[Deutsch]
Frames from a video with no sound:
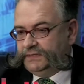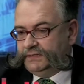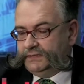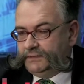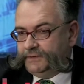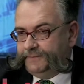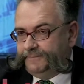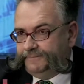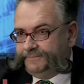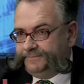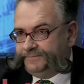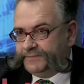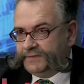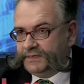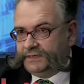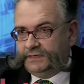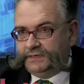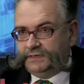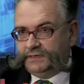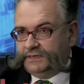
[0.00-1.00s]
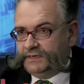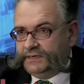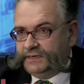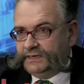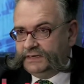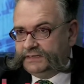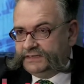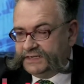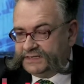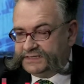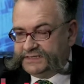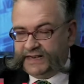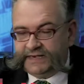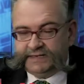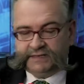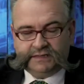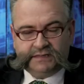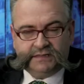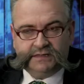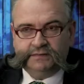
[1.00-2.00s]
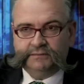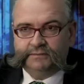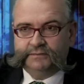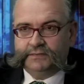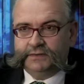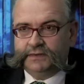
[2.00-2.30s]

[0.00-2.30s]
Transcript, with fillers: ähm, das Netz